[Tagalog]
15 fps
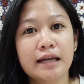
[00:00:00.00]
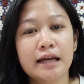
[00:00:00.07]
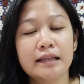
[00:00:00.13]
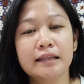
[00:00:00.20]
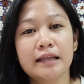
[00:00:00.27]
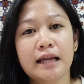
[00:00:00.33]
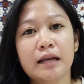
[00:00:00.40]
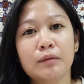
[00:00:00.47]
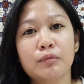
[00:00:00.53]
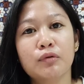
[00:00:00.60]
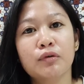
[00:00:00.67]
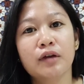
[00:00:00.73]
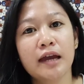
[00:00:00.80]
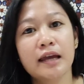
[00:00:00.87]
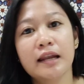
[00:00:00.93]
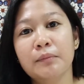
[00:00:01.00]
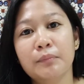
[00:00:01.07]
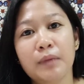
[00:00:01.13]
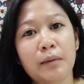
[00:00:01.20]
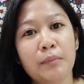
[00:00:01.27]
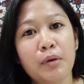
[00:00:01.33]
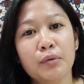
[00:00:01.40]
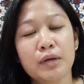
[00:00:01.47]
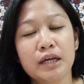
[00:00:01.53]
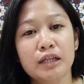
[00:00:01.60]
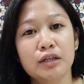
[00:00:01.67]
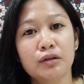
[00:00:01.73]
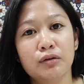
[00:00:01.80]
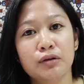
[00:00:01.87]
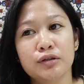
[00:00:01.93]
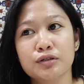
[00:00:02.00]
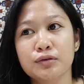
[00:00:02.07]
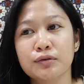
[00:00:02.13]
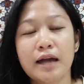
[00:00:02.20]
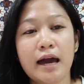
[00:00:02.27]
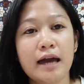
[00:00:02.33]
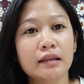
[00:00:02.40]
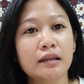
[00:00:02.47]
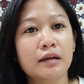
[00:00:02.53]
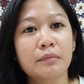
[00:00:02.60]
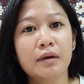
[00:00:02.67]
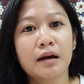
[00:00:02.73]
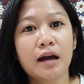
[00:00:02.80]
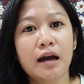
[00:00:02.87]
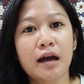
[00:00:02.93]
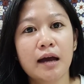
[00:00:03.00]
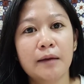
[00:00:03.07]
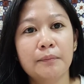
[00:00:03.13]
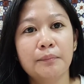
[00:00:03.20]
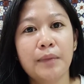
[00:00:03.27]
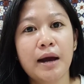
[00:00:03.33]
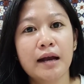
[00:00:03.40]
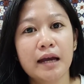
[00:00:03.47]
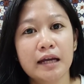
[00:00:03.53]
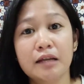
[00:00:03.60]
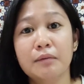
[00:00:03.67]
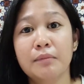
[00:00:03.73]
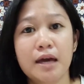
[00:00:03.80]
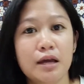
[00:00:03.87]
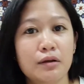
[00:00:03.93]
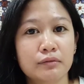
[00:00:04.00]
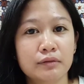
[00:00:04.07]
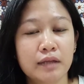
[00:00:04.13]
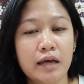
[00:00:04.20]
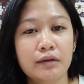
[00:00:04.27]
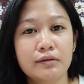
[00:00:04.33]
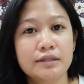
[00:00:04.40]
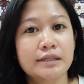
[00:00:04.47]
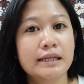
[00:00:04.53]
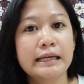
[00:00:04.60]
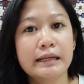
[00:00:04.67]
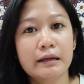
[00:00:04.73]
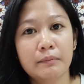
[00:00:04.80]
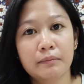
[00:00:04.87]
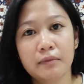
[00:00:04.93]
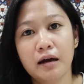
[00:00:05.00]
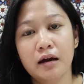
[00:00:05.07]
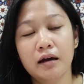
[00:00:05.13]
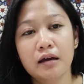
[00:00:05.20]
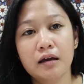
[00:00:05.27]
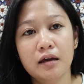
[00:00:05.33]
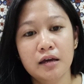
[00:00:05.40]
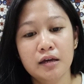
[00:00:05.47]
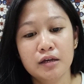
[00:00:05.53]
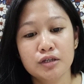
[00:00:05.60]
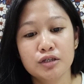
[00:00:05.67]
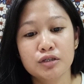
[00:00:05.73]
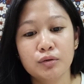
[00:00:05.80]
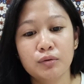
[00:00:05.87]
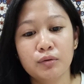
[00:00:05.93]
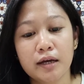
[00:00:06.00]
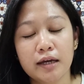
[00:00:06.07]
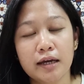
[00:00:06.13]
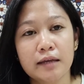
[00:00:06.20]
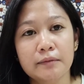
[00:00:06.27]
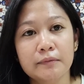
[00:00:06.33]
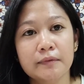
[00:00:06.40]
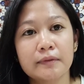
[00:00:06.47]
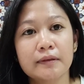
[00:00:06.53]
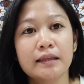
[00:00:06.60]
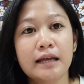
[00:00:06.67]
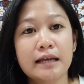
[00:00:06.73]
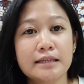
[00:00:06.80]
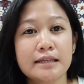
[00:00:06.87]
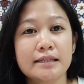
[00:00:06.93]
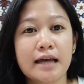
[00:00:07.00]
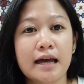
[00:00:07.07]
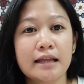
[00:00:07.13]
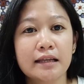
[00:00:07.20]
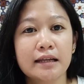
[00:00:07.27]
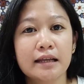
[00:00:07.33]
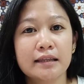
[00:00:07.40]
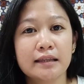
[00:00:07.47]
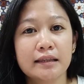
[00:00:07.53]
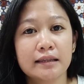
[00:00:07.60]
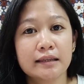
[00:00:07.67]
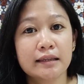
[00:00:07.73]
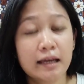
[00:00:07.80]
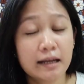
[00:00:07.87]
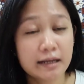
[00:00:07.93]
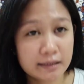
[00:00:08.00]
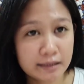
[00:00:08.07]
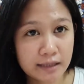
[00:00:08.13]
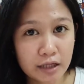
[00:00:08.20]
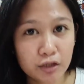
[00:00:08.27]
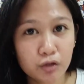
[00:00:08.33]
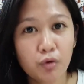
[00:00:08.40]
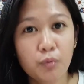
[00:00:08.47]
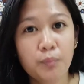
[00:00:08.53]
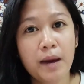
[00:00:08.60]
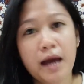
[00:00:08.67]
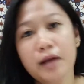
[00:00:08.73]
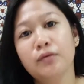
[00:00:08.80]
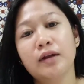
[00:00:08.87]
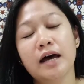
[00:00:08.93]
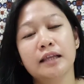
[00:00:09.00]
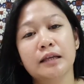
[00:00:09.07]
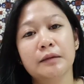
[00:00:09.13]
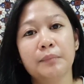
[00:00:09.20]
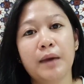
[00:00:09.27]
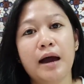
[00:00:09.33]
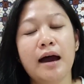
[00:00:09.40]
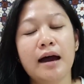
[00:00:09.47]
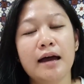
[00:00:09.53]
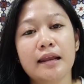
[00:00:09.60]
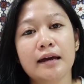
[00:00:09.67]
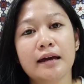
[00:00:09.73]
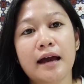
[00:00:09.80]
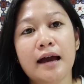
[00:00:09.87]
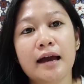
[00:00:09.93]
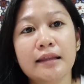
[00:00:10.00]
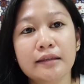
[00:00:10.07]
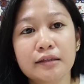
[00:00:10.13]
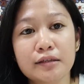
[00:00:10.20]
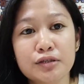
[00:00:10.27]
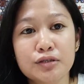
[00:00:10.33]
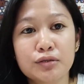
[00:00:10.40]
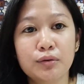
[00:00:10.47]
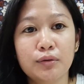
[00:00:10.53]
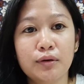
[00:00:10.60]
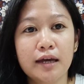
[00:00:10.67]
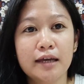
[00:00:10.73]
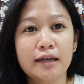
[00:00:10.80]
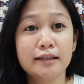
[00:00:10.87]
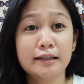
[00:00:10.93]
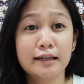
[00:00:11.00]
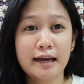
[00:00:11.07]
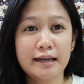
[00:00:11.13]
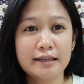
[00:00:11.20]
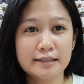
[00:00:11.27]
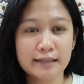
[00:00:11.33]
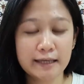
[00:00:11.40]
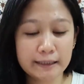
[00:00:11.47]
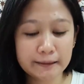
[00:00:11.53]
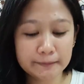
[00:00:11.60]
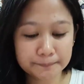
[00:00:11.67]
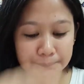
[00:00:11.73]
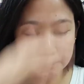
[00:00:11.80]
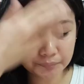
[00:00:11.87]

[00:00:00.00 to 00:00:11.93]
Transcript: natin alam kung kailan babawiin ni Lord. So, lahat ng mga um, bagay na meron tayo is hiram lang. So, ayan, nasa sa atin at na rin yan kung paano natin pahahalagahan. So, ayan guys, and